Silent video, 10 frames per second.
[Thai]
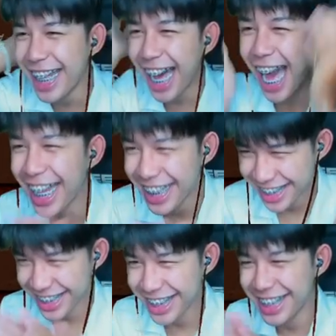อด
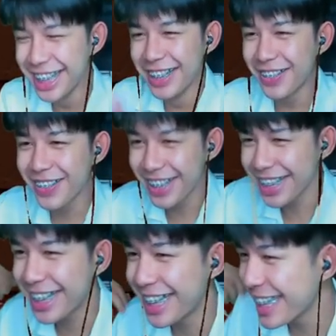ต้องรอดไอ้เหี้ยต้อง
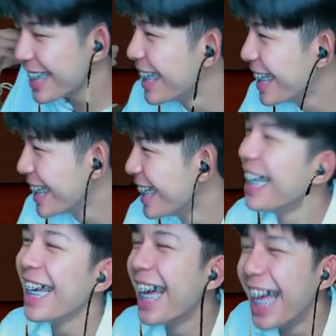รอดเป็นยูทูบเบอ
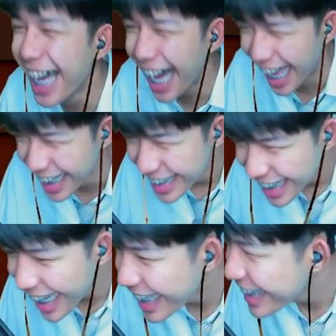ร์
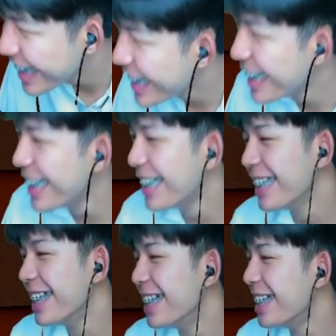ไอ้เหี้ย
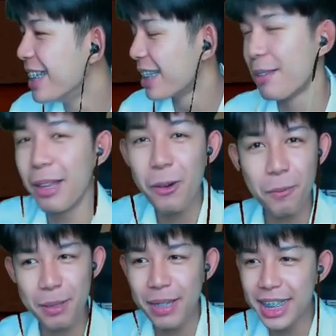แต่หน้าอก
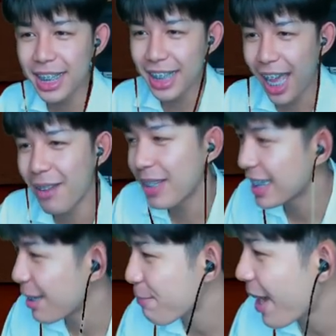พี่ไม่ถึงนะครับพี่
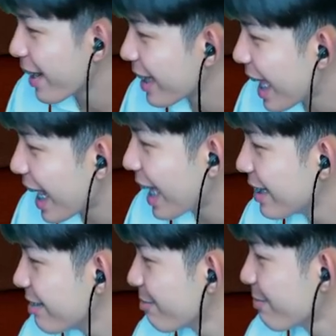สปายก่อนละกัน
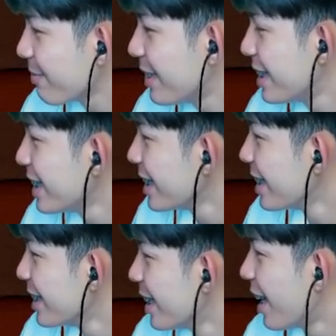
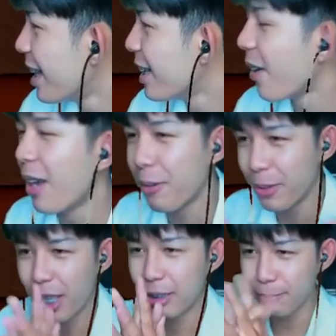ขอให้คุณรอด